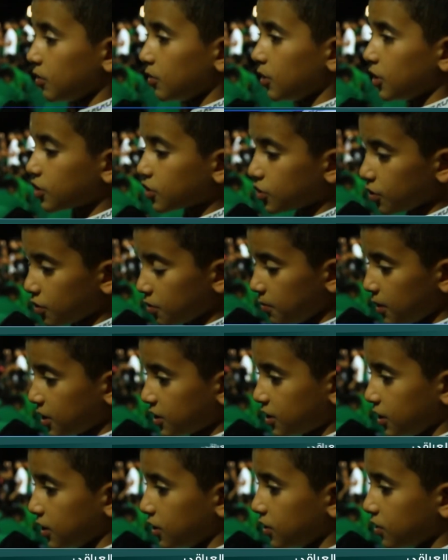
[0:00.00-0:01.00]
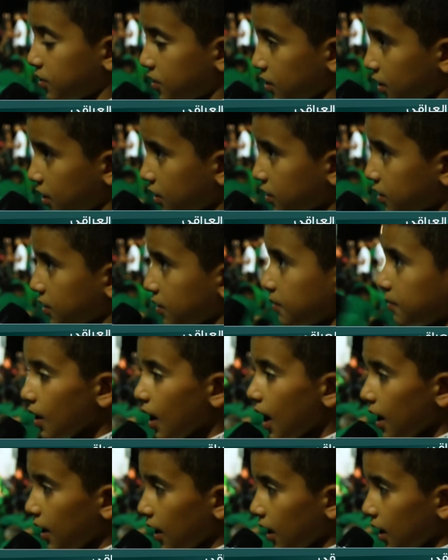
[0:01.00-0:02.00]
نشكر المرجع الأستاذ
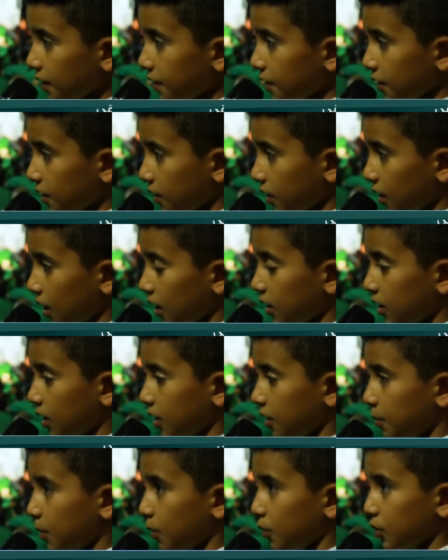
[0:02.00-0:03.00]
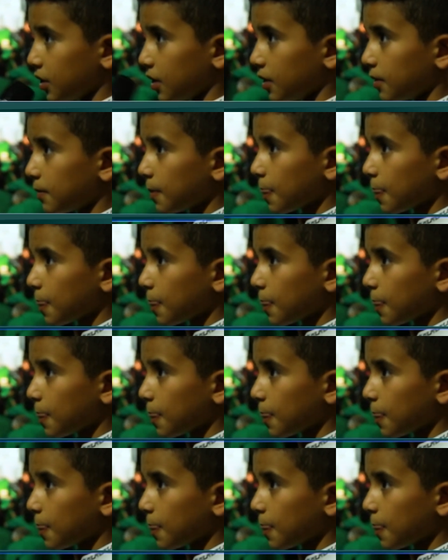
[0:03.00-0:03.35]
على هذه الرعاية الأبوية